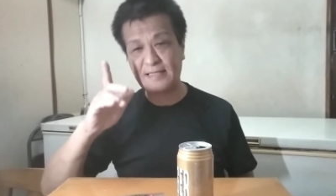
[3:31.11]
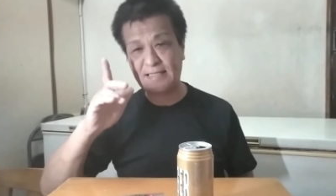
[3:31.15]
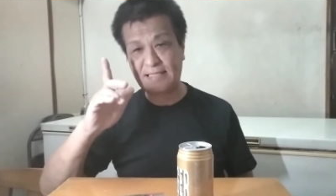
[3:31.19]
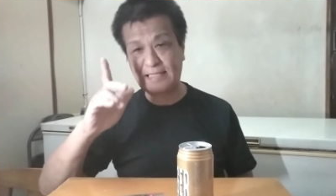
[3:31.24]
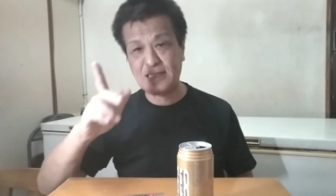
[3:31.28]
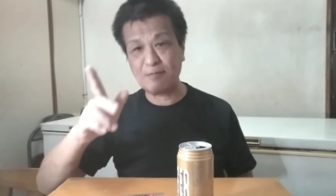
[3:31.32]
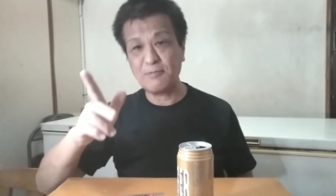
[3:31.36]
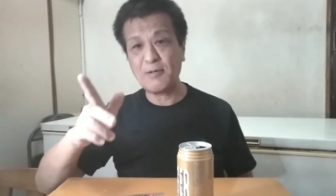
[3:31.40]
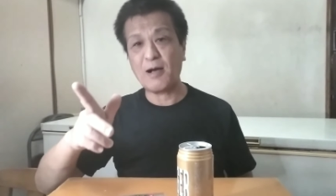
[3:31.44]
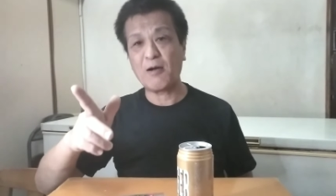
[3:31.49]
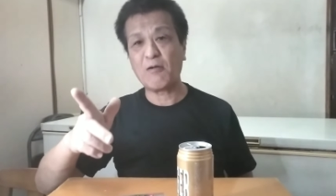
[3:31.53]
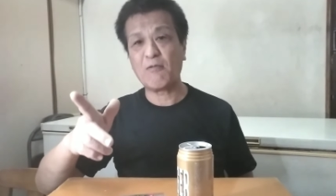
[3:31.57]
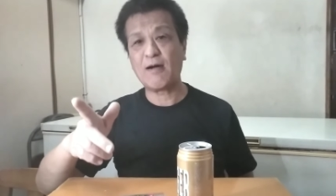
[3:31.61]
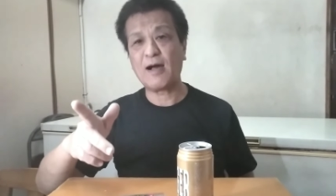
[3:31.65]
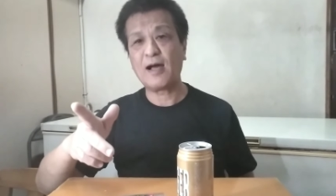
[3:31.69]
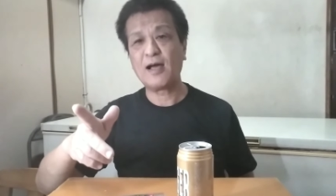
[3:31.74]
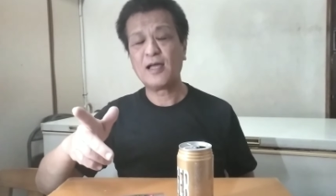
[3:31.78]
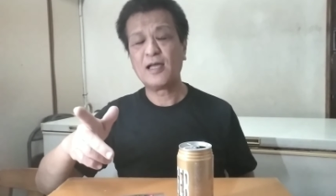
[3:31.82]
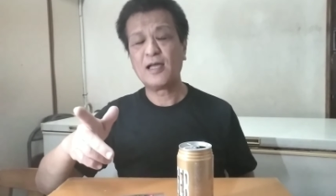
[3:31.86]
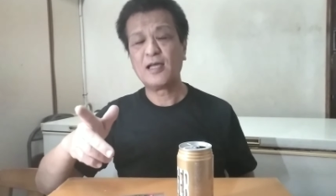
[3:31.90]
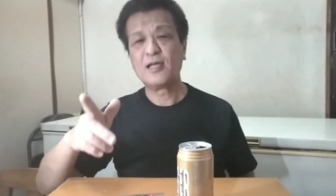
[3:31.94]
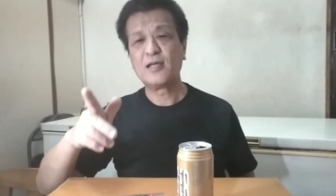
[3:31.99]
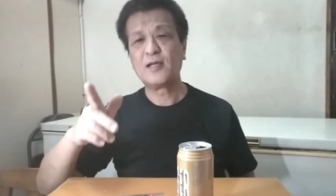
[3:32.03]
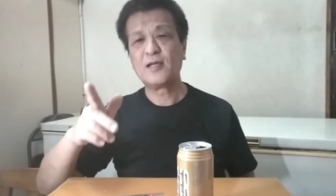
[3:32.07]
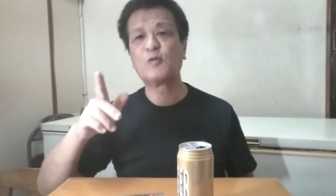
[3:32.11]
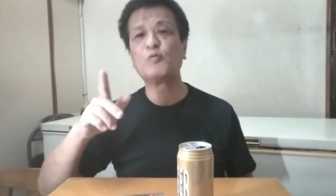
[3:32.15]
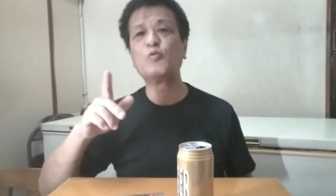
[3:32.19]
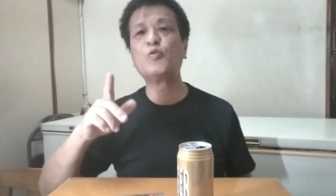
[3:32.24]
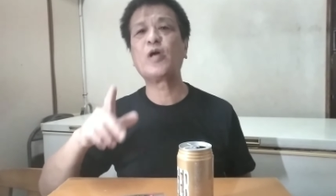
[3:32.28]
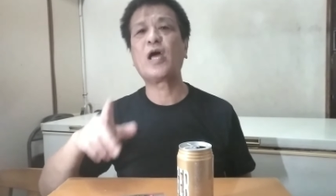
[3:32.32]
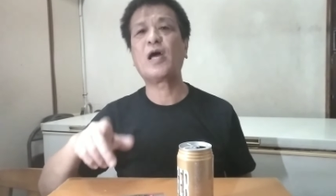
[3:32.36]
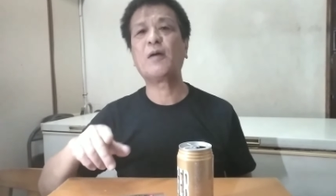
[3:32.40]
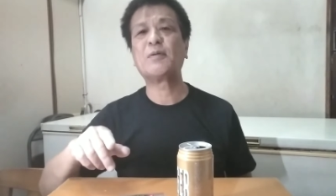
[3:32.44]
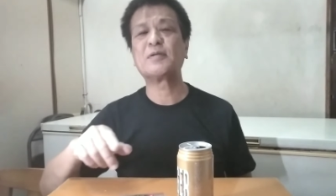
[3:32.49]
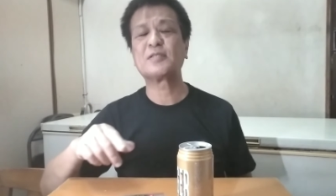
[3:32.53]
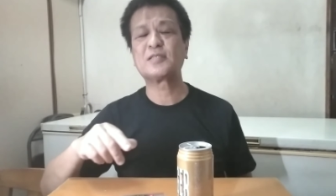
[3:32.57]
一番は
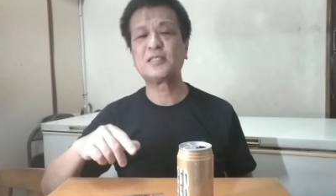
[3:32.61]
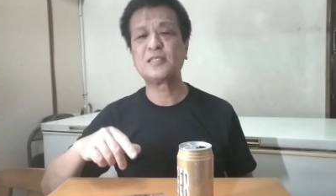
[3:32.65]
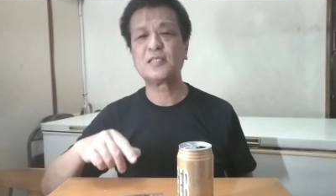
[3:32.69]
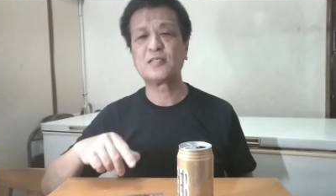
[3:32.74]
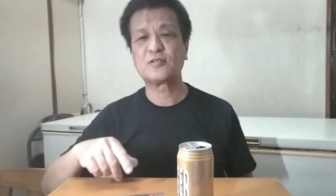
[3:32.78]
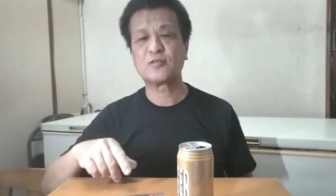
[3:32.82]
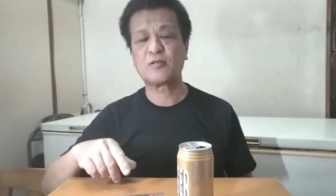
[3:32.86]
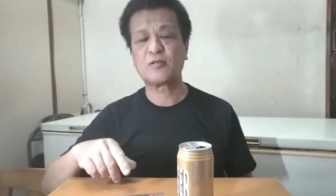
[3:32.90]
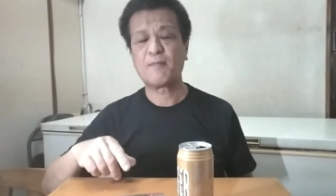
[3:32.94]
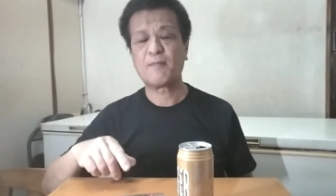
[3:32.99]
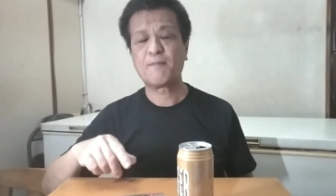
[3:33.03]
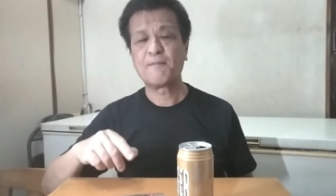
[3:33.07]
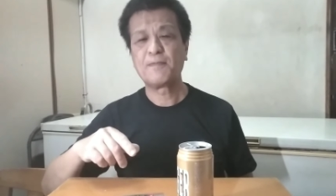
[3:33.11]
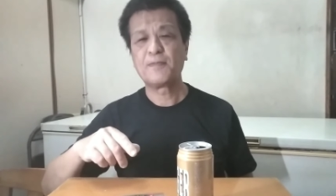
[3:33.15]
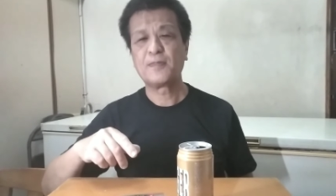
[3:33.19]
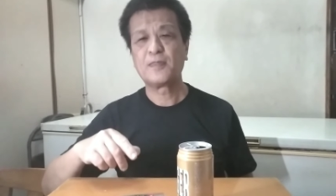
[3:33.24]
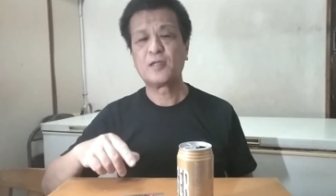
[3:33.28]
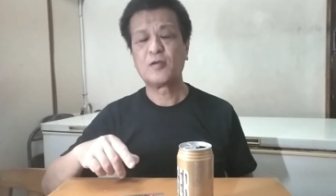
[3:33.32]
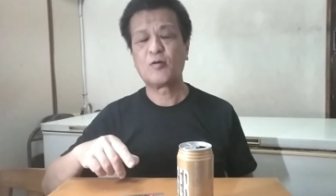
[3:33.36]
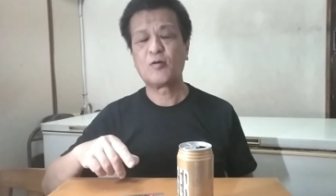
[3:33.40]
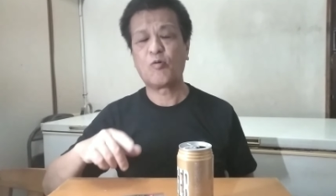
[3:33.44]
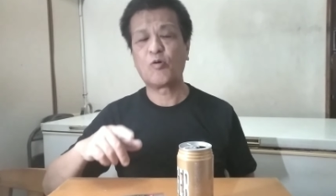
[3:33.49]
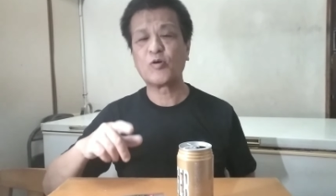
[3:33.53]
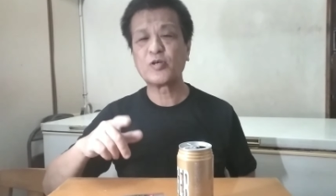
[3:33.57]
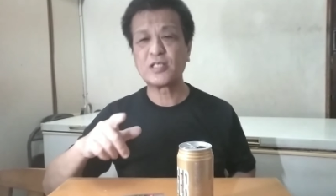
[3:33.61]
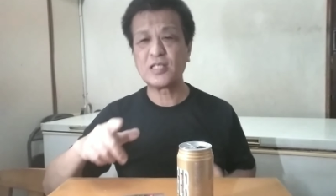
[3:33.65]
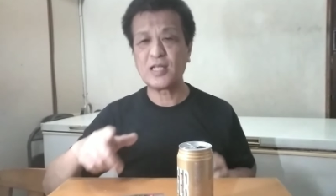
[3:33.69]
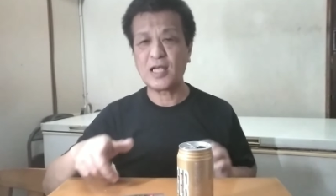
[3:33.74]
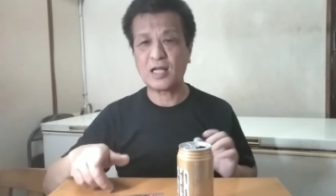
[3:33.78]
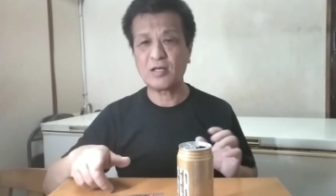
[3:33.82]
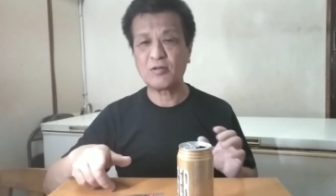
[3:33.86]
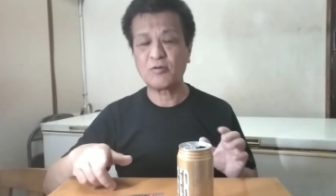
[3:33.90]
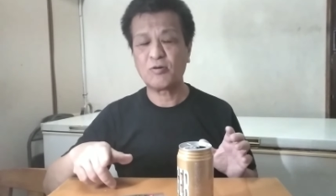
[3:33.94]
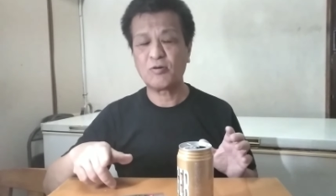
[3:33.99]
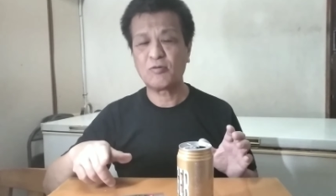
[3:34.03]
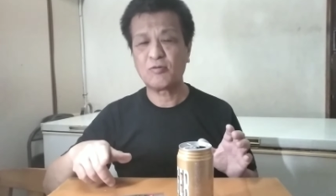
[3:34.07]
羨ましいんですよ沖
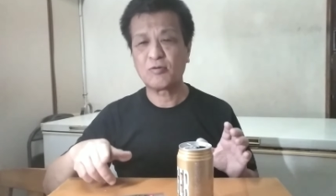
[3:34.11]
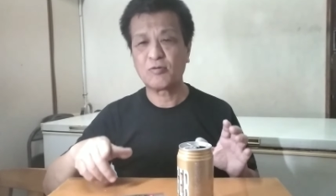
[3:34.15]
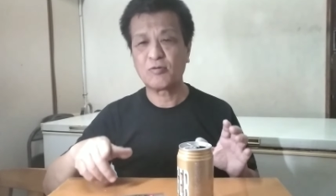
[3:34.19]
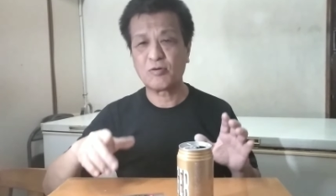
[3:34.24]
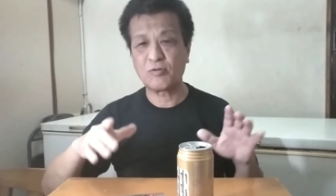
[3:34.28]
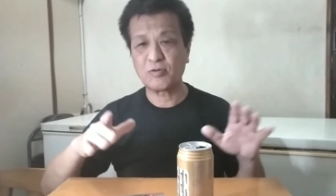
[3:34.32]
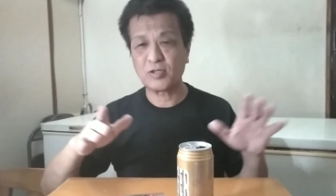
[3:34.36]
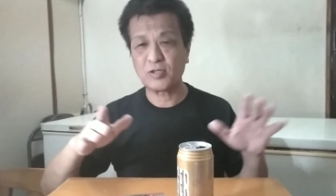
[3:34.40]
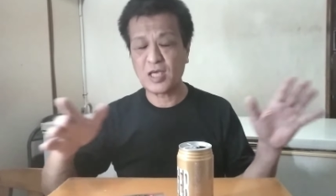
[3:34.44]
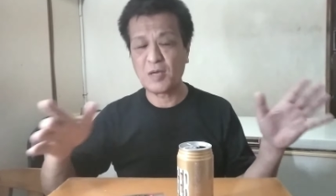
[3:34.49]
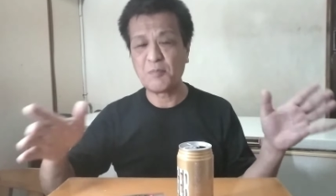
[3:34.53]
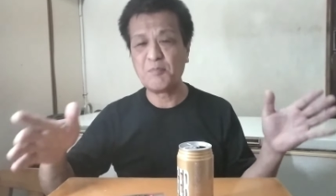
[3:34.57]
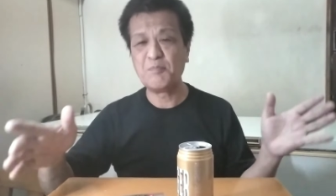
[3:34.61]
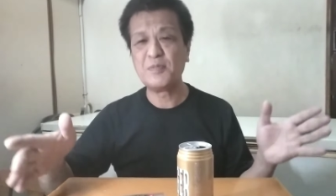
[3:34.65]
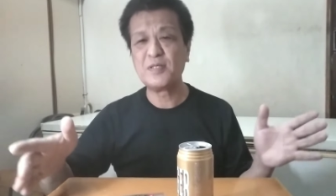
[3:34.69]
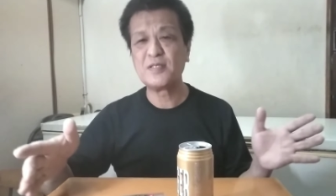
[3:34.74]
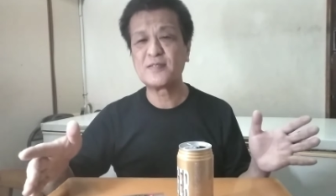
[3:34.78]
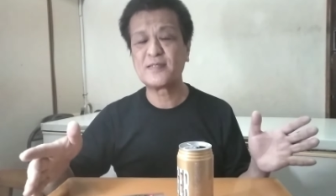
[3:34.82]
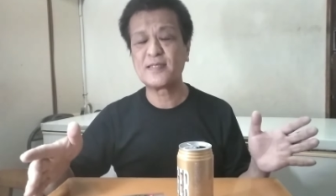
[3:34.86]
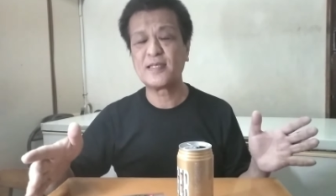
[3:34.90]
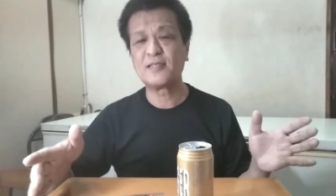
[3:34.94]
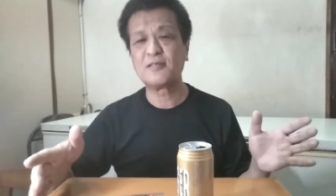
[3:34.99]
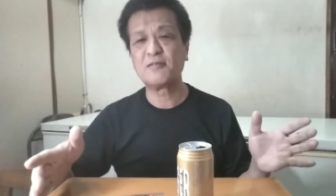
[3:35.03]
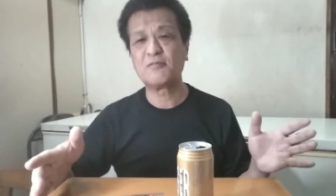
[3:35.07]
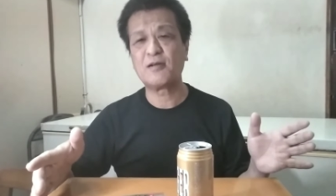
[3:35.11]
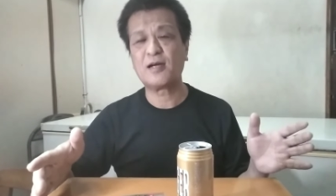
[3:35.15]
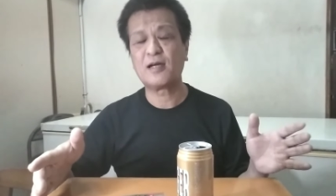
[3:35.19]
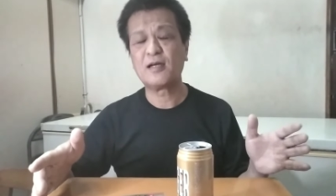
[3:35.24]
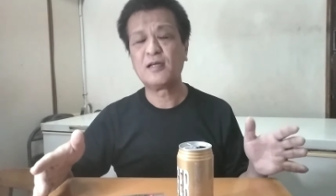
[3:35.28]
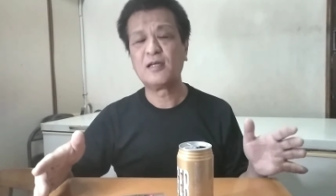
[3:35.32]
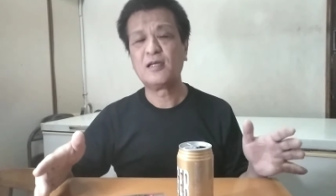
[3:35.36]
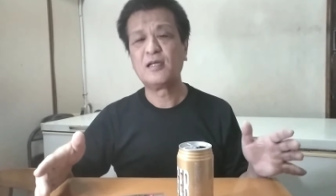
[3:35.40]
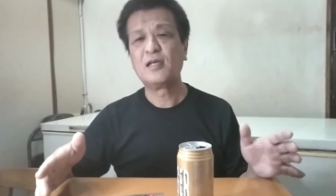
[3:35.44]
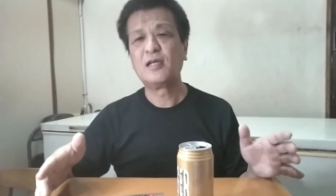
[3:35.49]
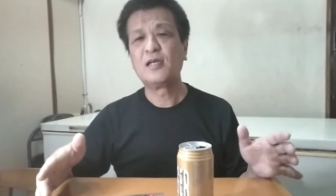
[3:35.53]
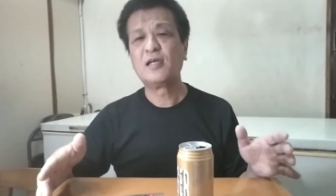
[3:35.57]
縄のこの県民性っていうの
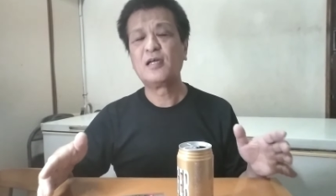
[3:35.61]
は